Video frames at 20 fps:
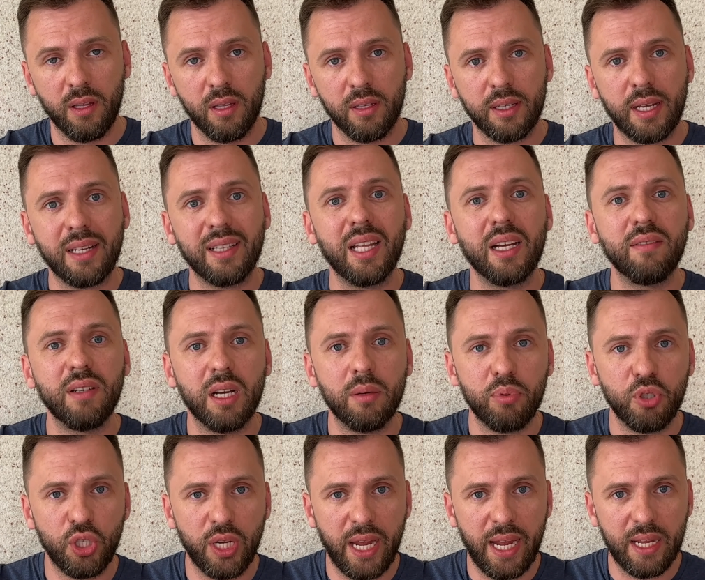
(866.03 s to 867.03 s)
Когда вы
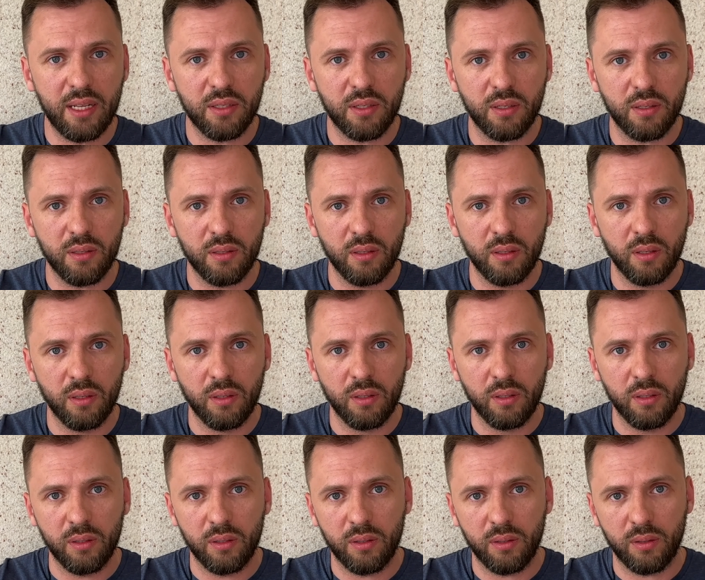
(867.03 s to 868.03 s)
общаетесь,
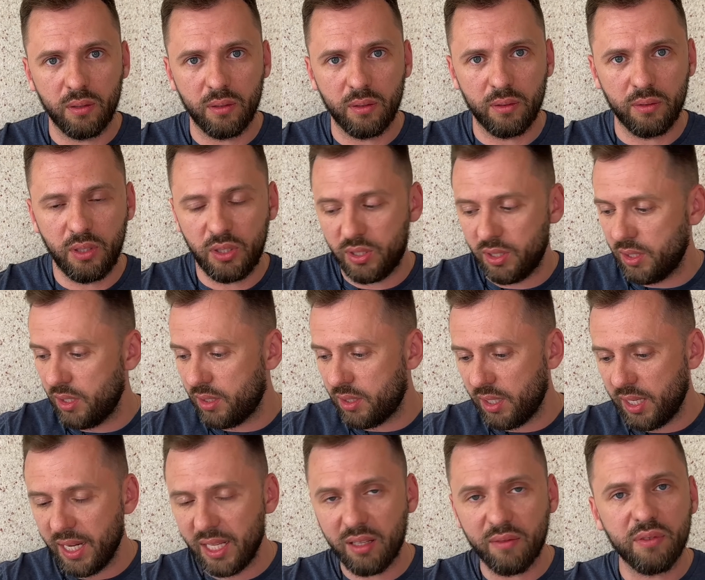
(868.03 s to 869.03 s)
э, не сидите
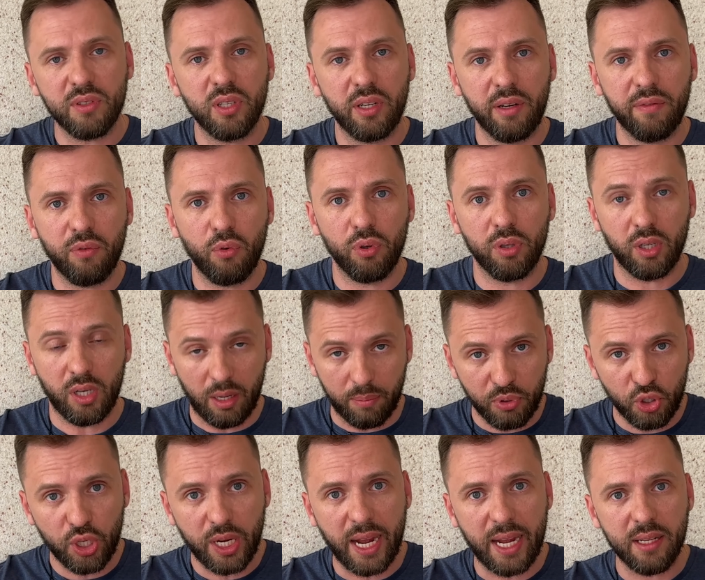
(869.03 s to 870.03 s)
рядом в телефонах,
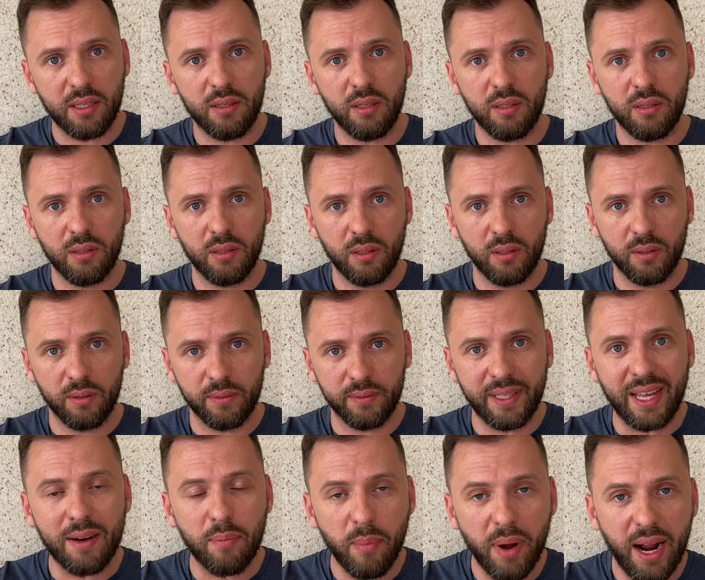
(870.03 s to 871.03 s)
общаетесь
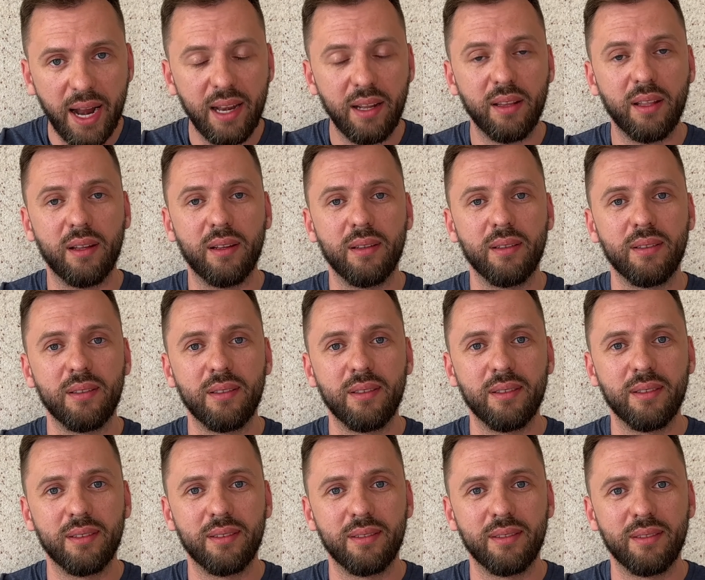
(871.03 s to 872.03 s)
нормально,
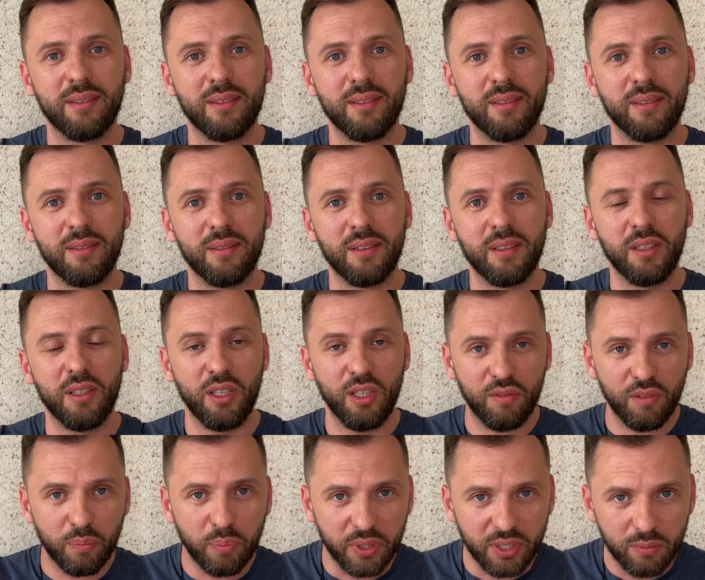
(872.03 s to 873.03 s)
и
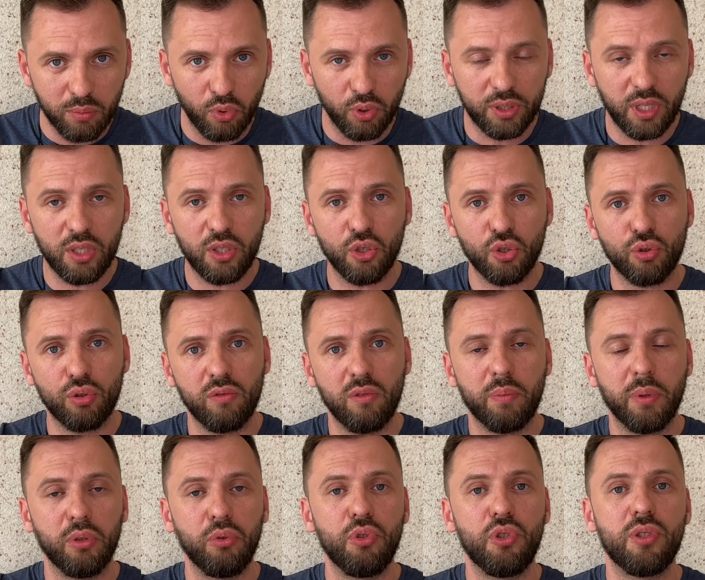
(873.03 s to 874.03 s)
вы посмотрите, что вы
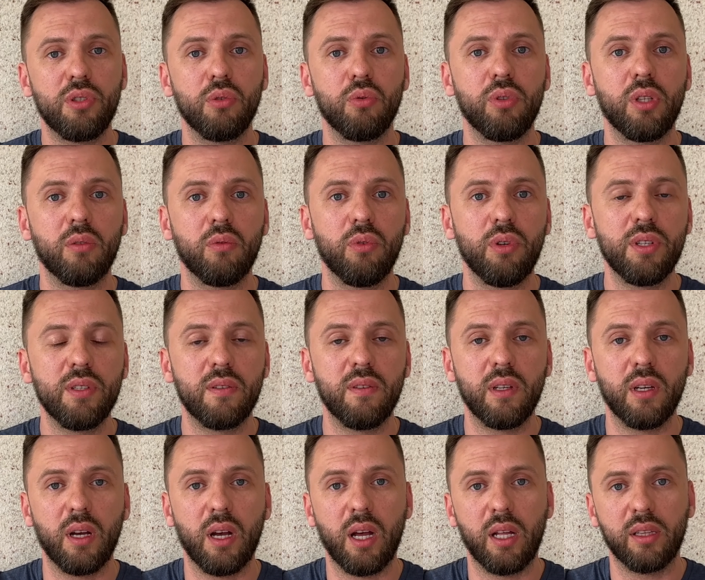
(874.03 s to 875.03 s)
получите
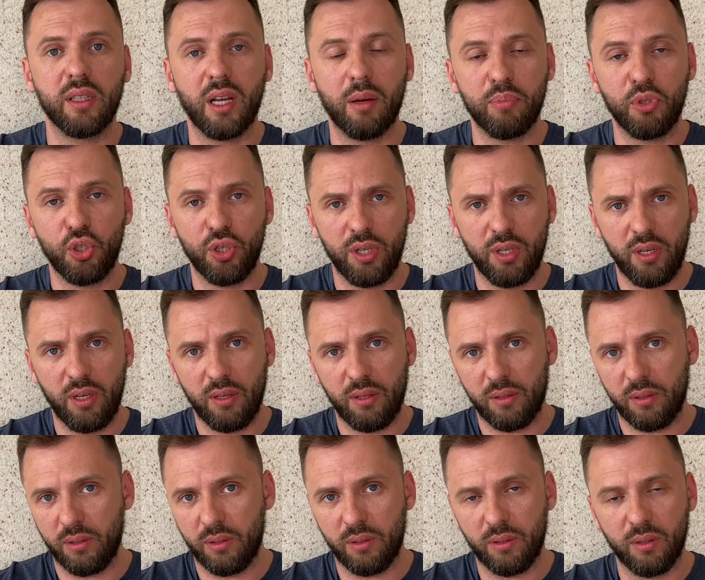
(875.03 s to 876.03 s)
удовольствие от общения
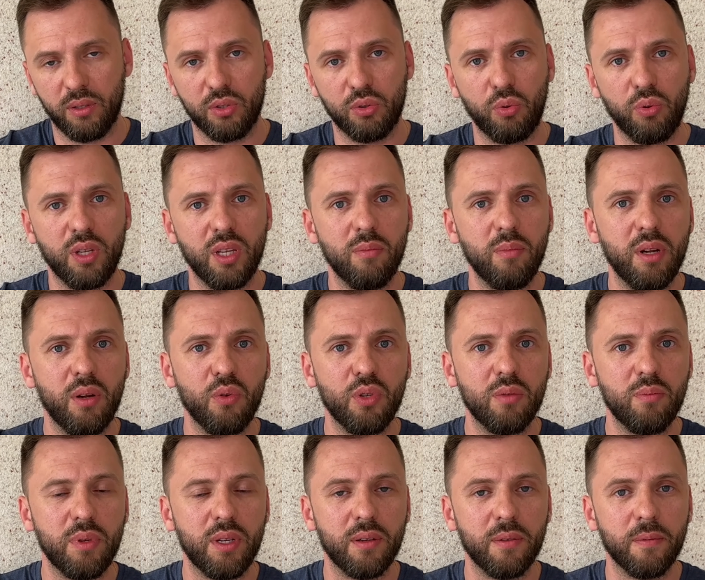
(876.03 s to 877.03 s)
э, с другими
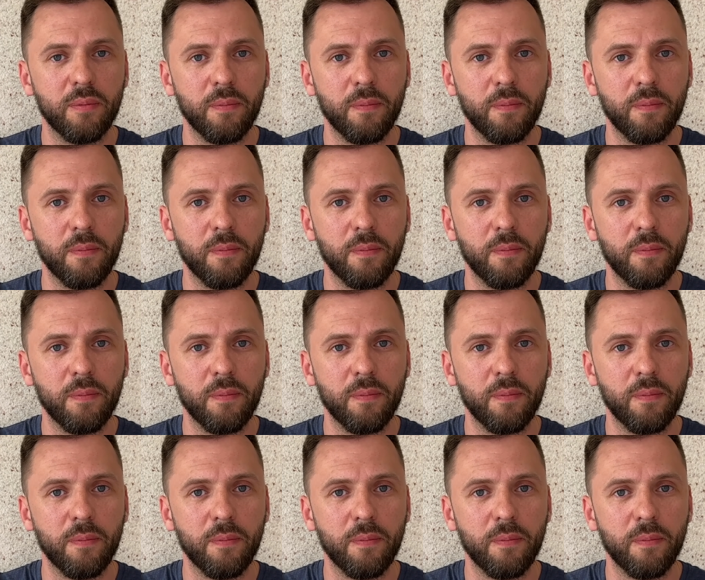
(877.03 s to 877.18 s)
людьми.